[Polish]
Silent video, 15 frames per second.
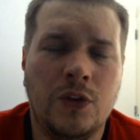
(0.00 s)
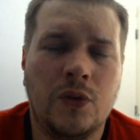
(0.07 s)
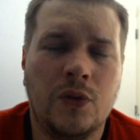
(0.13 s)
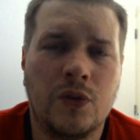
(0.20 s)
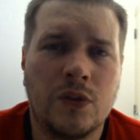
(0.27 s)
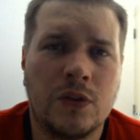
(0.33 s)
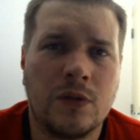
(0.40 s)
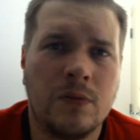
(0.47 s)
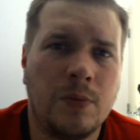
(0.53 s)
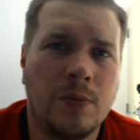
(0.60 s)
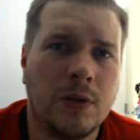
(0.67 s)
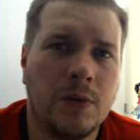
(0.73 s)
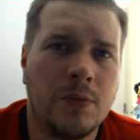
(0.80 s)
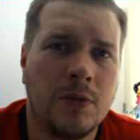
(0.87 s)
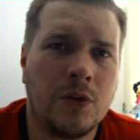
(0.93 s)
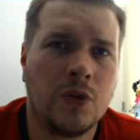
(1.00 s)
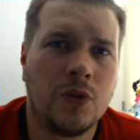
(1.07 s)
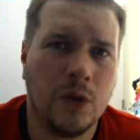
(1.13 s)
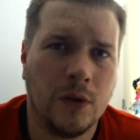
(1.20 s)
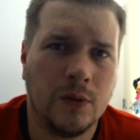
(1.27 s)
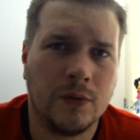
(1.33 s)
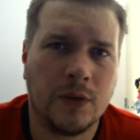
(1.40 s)
którzy podobnie
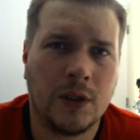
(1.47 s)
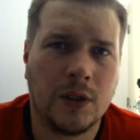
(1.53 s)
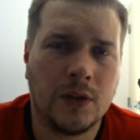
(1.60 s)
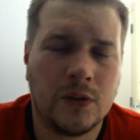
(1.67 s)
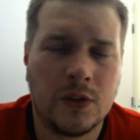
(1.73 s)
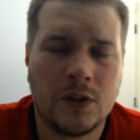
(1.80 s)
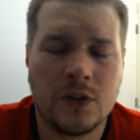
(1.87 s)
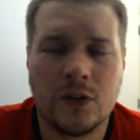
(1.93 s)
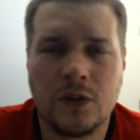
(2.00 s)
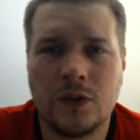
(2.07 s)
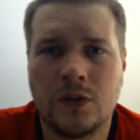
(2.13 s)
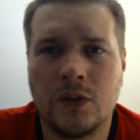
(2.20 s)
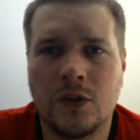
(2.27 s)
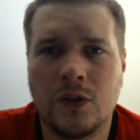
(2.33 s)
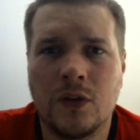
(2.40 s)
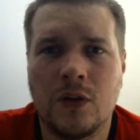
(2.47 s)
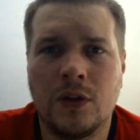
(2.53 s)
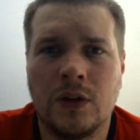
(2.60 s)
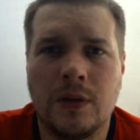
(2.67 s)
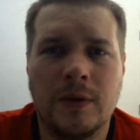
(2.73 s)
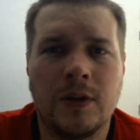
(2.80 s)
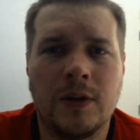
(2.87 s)
czują, tak? To znaczy ktoś, kto to
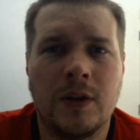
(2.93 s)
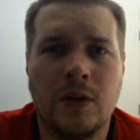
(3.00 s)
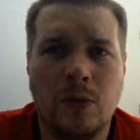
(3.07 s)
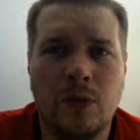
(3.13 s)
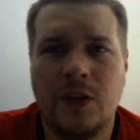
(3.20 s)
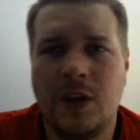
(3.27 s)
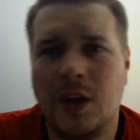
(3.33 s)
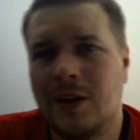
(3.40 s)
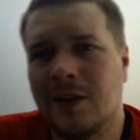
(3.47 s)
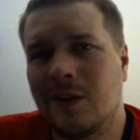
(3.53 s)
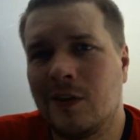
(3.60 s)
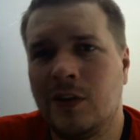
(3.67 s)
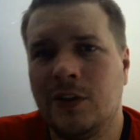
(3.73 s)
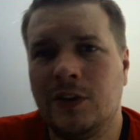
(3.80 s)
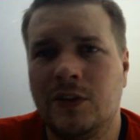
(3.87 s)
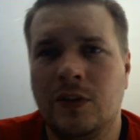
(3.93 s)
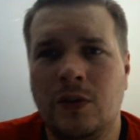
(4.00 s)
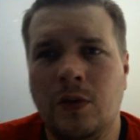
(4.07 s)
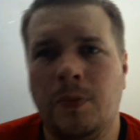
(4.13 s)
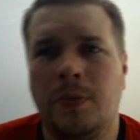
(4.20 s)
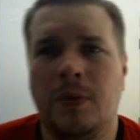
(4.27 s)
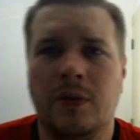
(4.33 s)
ogląda materiał, mówi, nie, ten koleś jest do
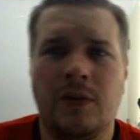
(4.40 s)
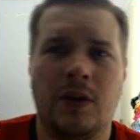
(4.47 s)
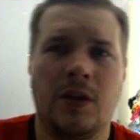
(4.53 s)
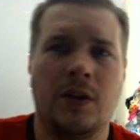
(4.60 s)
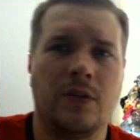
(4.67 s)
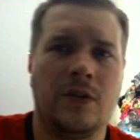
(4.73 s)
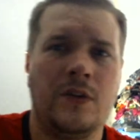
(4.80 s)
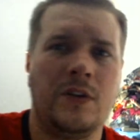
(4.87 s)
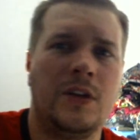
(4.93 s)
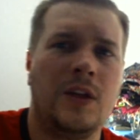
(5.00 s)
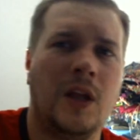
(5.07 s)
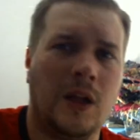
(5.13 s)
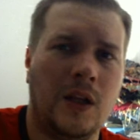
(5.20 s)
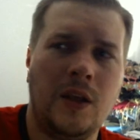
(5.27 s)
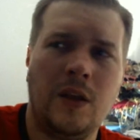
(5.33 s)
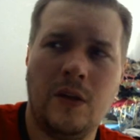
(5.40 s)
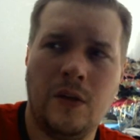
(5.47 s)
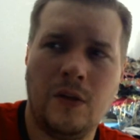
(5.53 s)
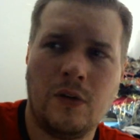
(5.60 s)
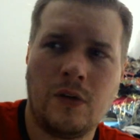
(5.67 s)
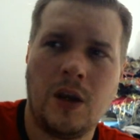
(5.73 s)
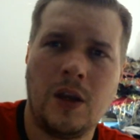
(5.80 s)
dupy, wale to, idę dalej i
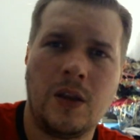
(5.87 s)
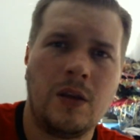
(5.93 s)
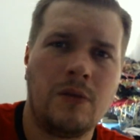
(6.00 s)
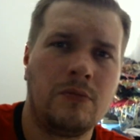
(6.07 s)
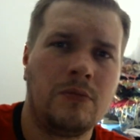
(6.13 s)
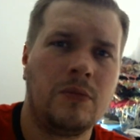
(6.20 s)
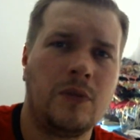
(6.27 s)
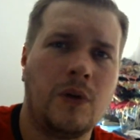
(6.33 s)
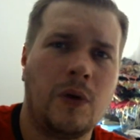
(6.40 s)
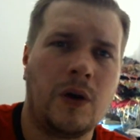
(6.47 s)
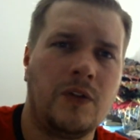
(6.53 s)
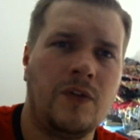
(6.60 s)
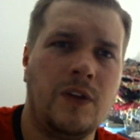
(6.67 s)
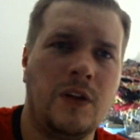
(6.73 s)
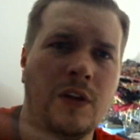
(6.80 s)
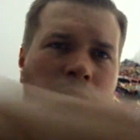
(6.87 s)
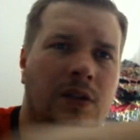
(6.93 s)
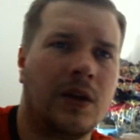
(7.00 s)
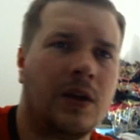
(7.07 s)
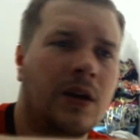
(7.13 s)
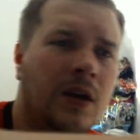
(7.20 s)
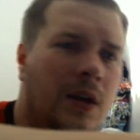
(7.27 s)
okej, okay, no hard feelings,
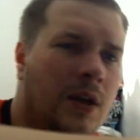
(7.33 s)
tak?